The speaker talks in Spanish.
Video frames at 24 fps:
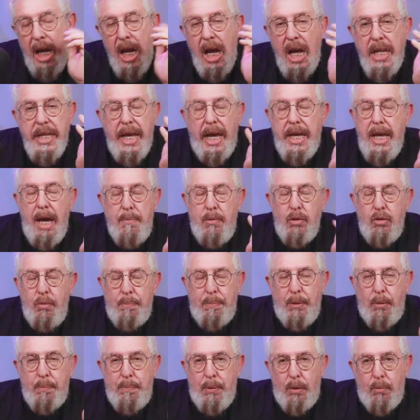Ya, ya, bueno,
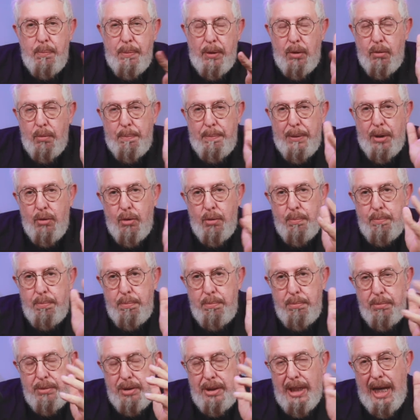pero, pero, pero, pero,
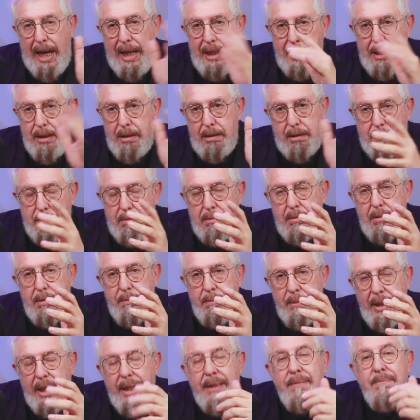ya,
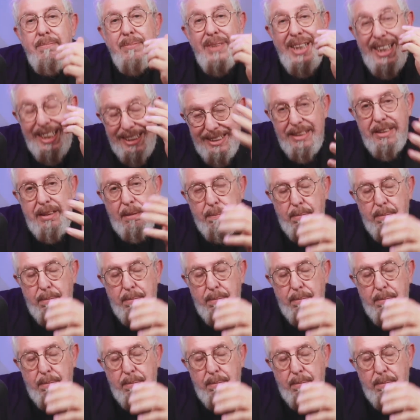mira, ese es el